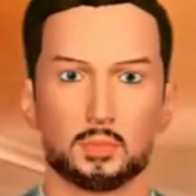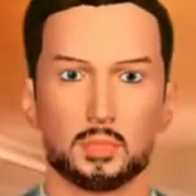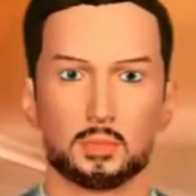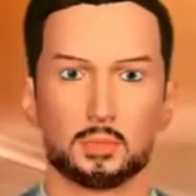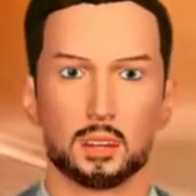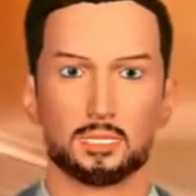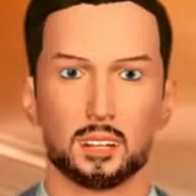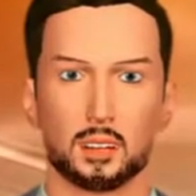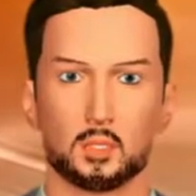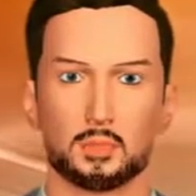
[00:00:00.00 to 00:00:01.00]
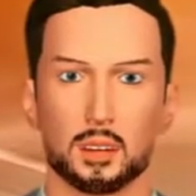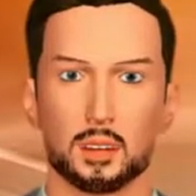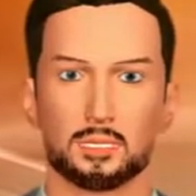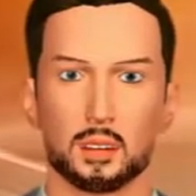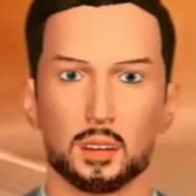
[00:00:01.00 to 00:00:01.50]
de los emprendedores a
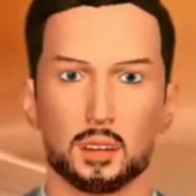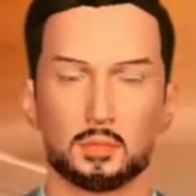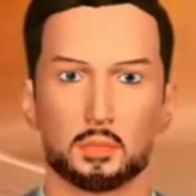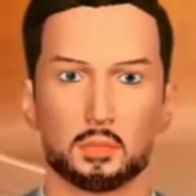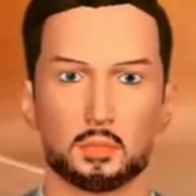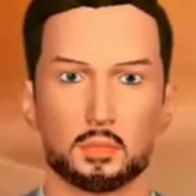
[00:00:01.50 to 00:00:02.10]
pie de calle.